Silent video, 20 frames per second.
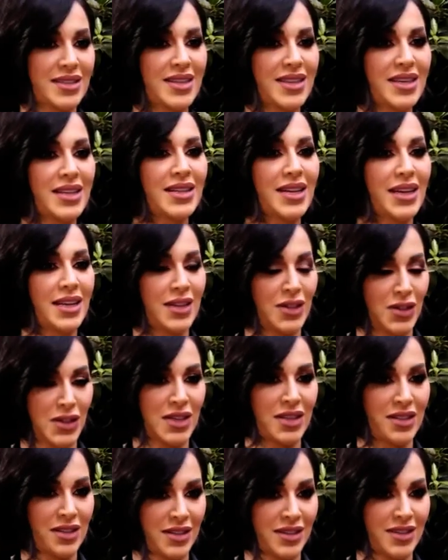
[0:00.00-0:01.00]
60
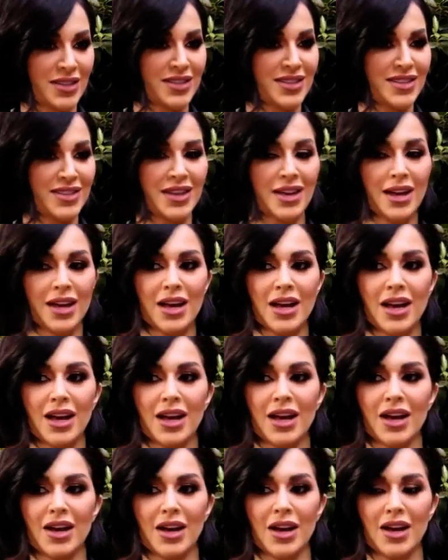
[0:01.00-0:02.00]
انجريدينتس
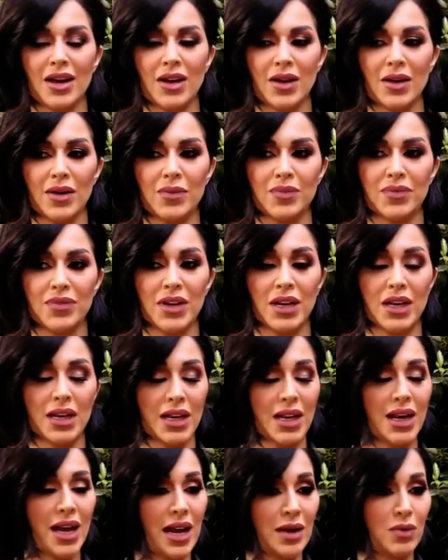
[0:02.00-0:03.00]
آه،
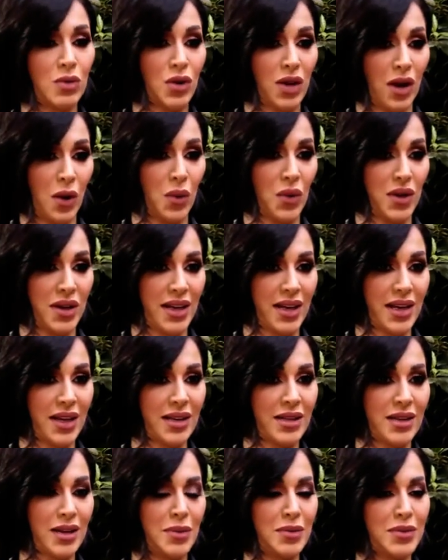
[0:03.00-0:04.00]
كل
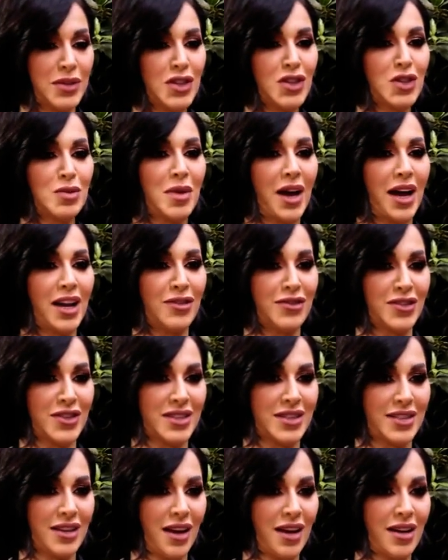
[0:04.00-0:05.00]
هالمكونات بتشبه
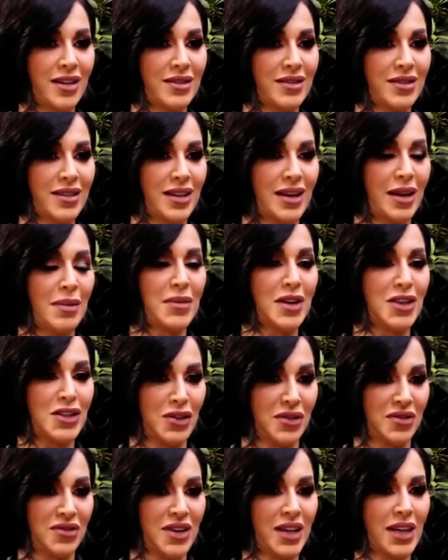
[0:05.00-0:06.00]
الفستان لما
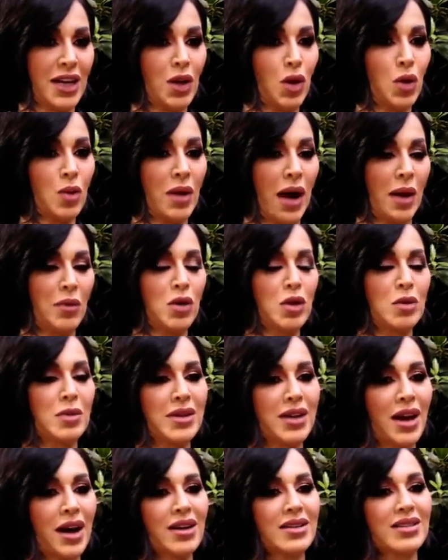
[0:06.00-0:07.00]
شفناه اللي هو معمول
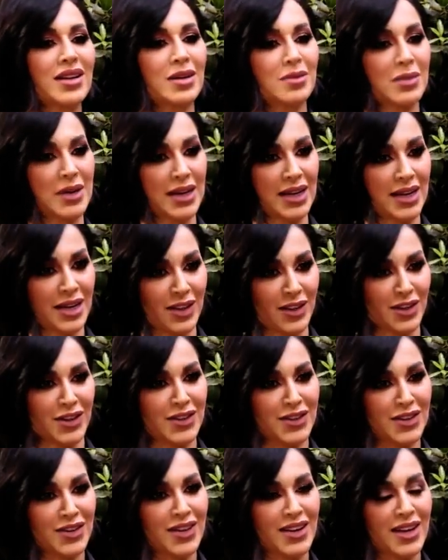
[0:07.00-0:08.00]
من اكثر من
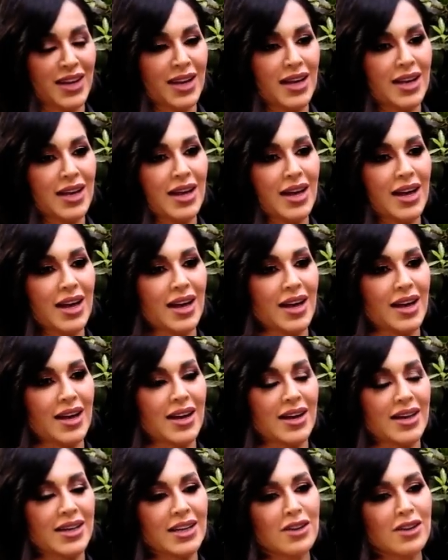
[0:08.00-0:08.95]
لاير آه،